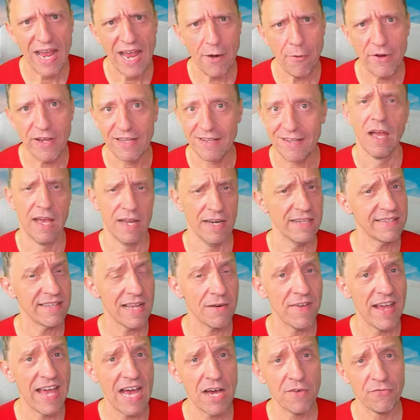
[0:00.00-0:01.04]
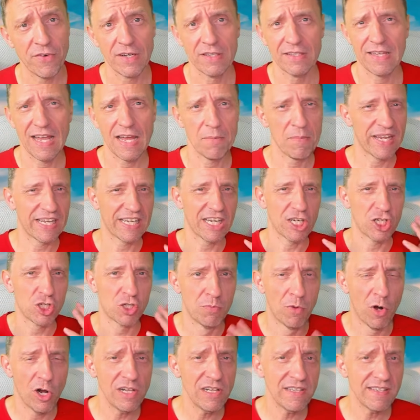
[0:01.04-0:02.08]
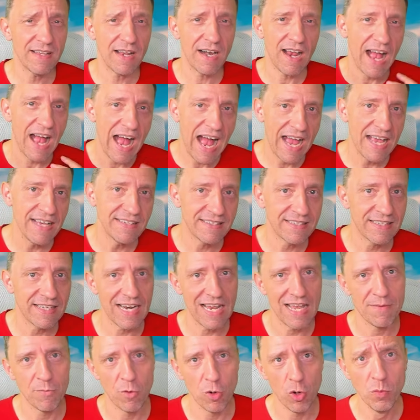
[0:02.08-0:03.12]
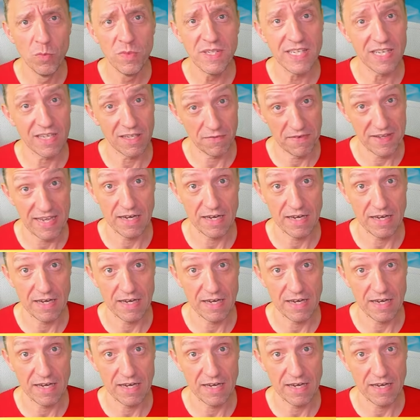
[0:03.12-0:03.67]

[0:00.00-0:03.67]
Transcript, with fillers: Barry. Er ist ein Werfer, der mit geschmolzener Eiscreme um sich